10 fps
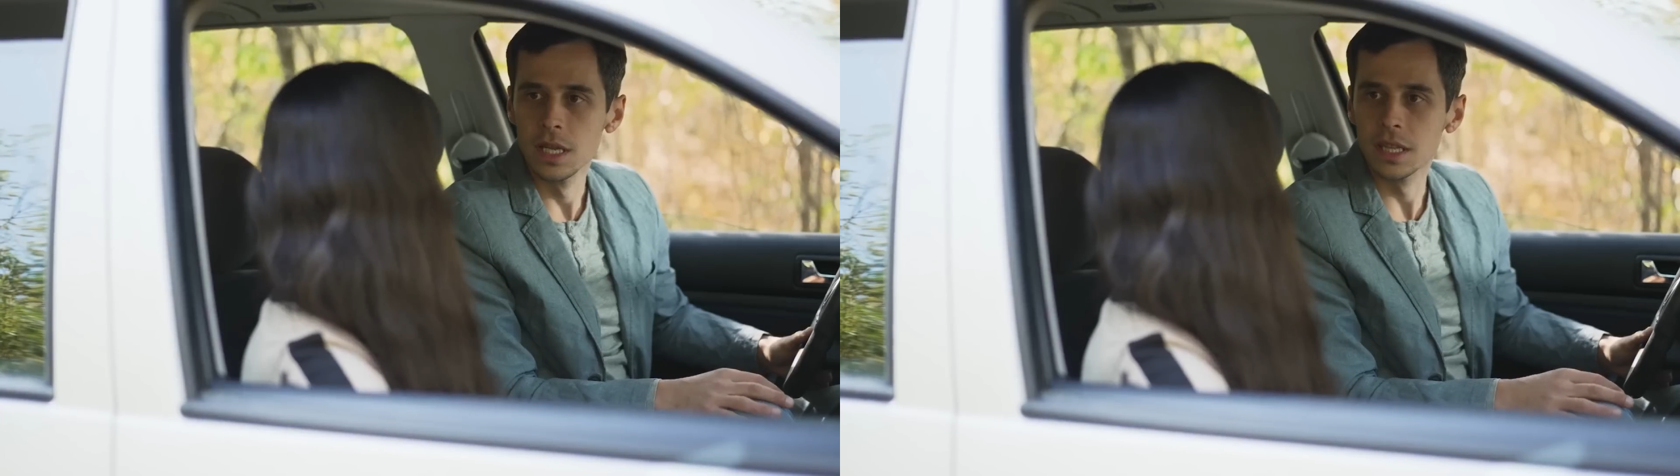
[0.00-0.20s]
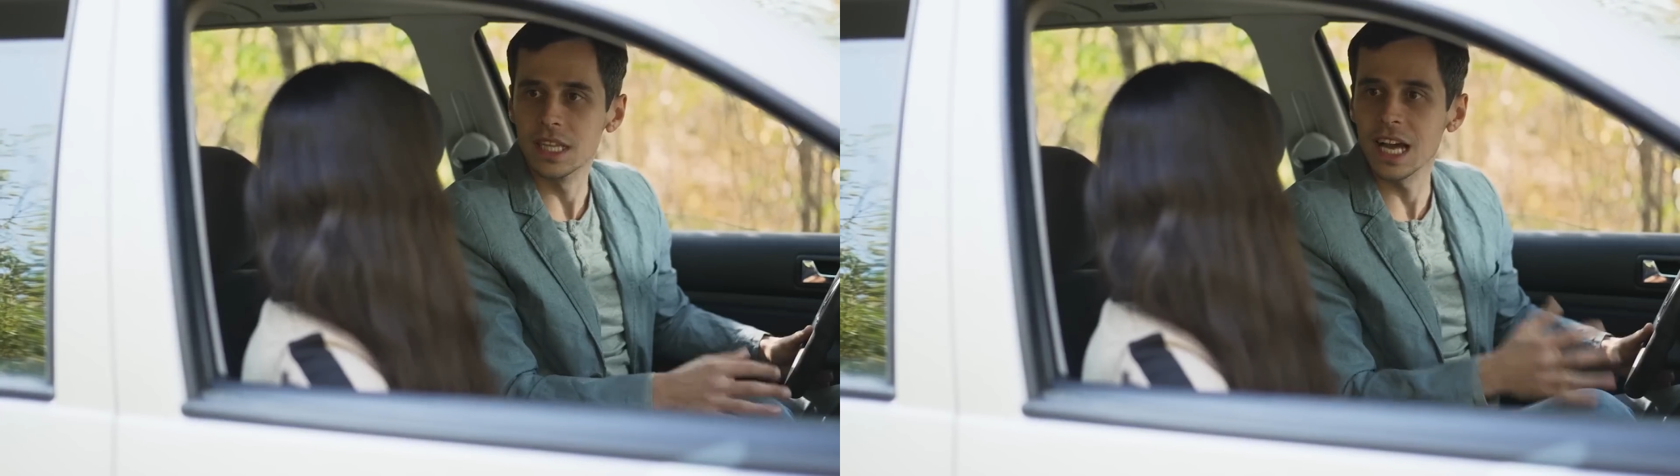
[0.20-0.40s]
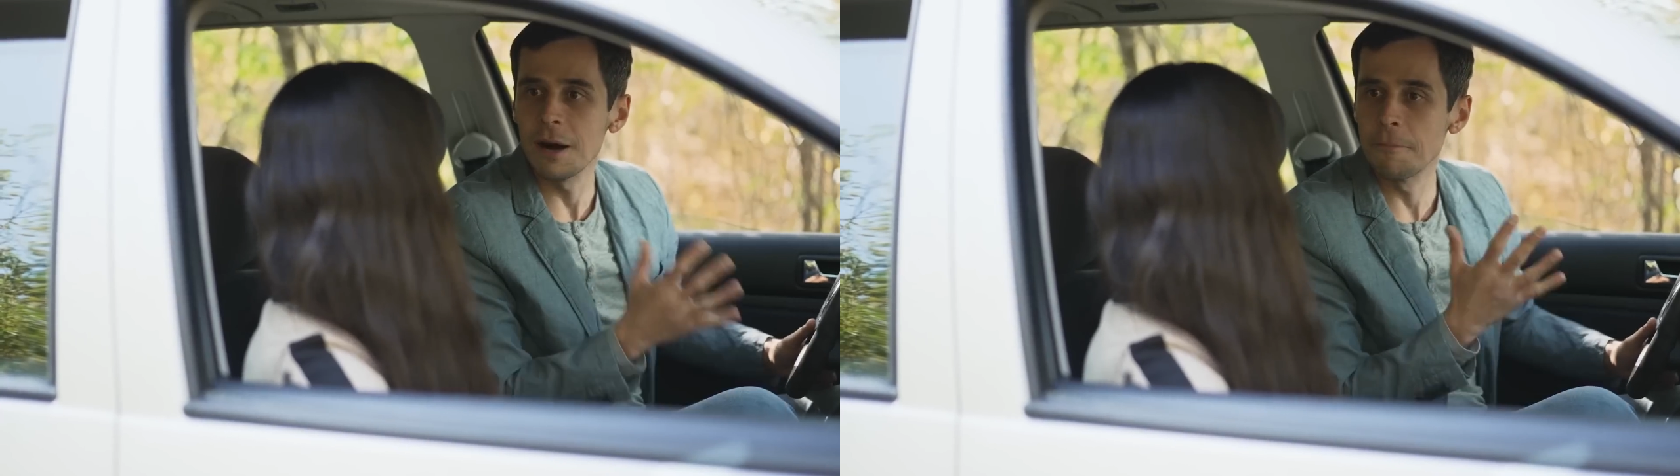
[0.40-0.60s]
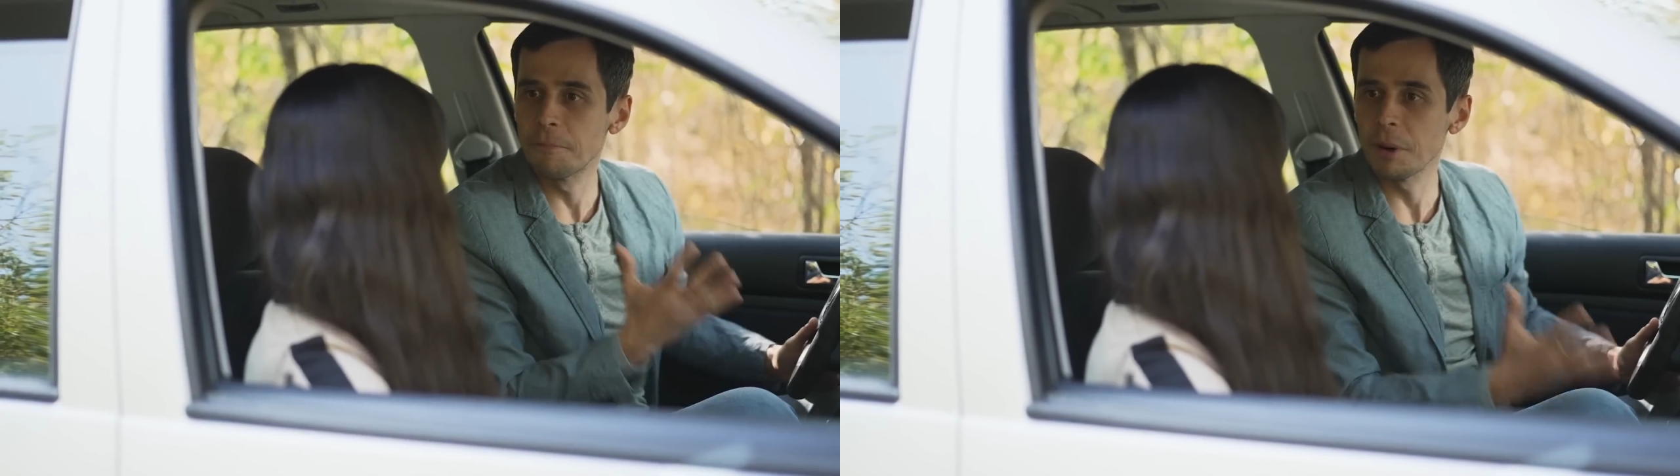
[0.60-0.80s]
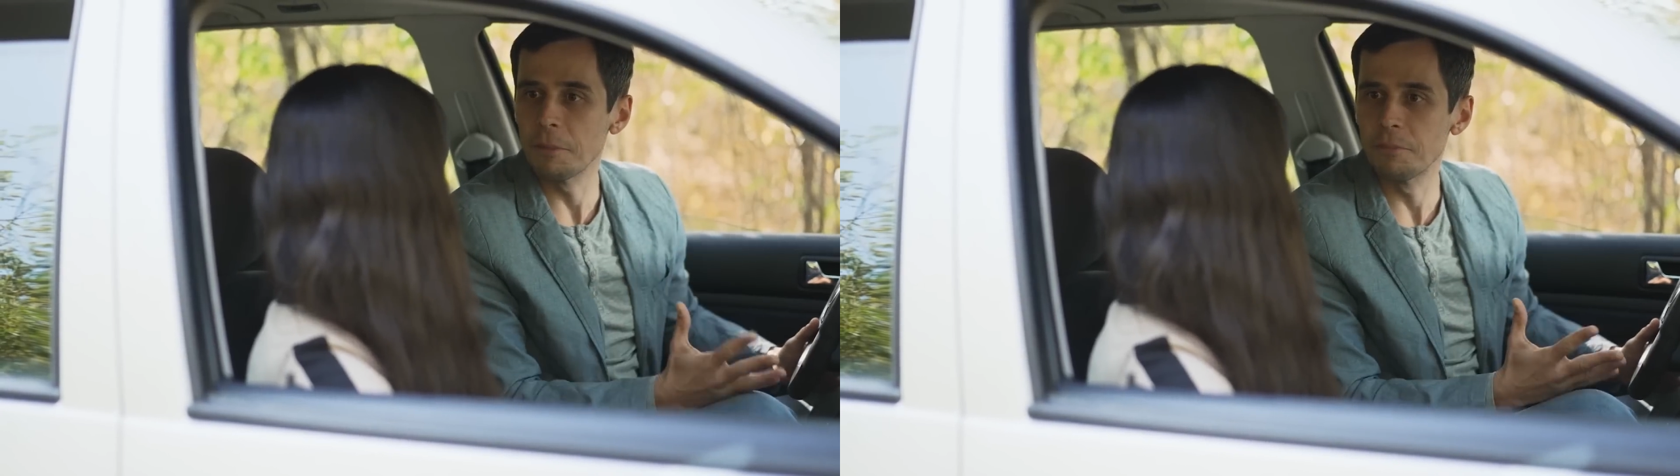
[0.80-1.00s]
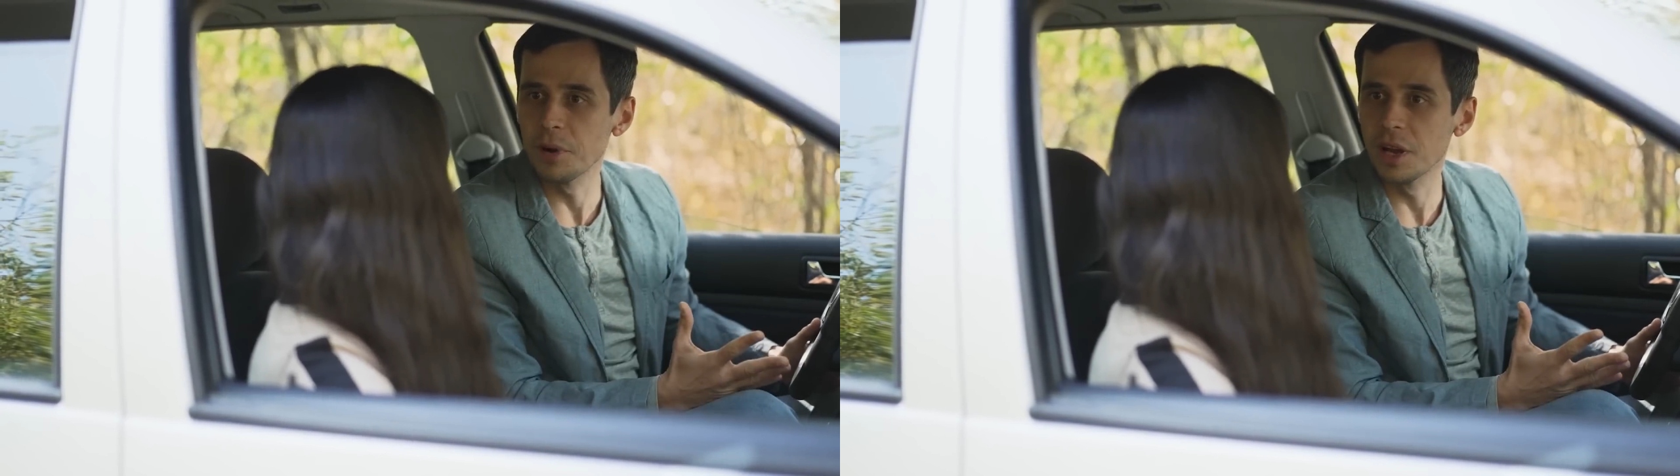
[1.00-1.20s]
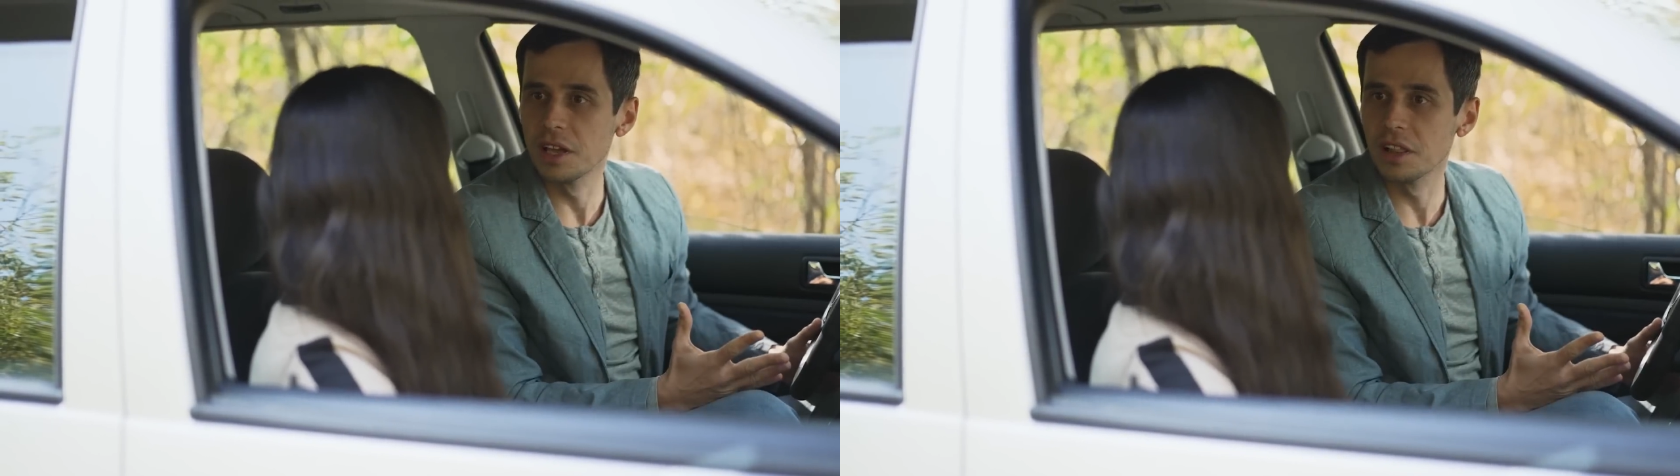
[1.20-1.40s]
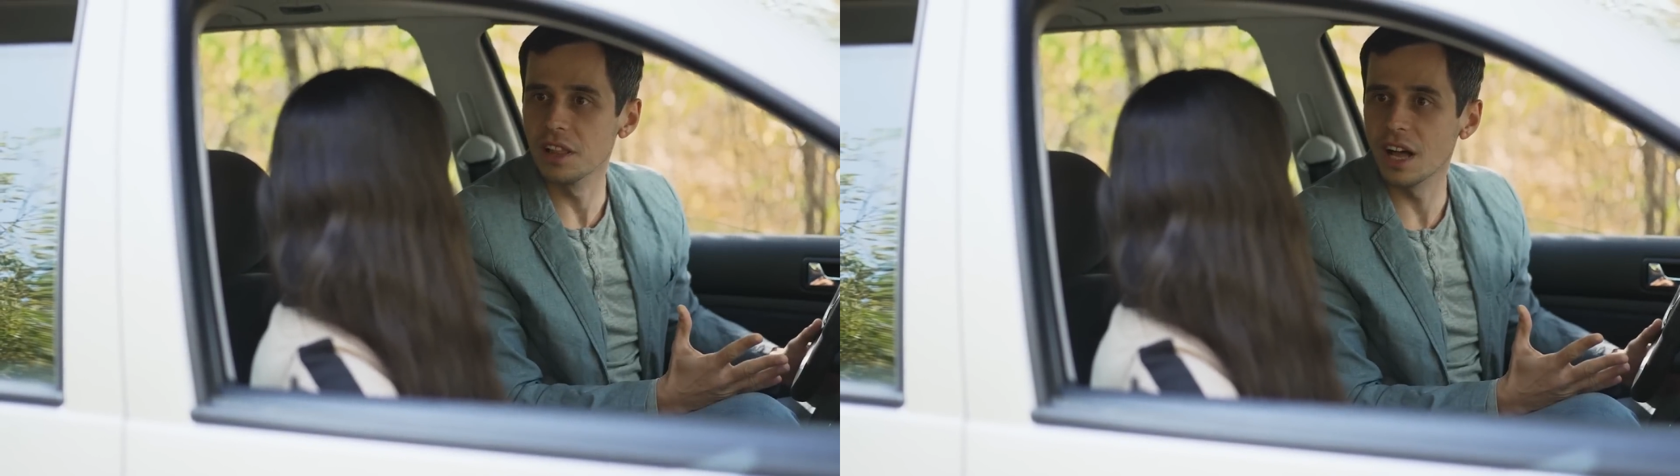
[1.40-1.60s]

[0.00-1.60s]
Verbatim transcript: không những vậy còn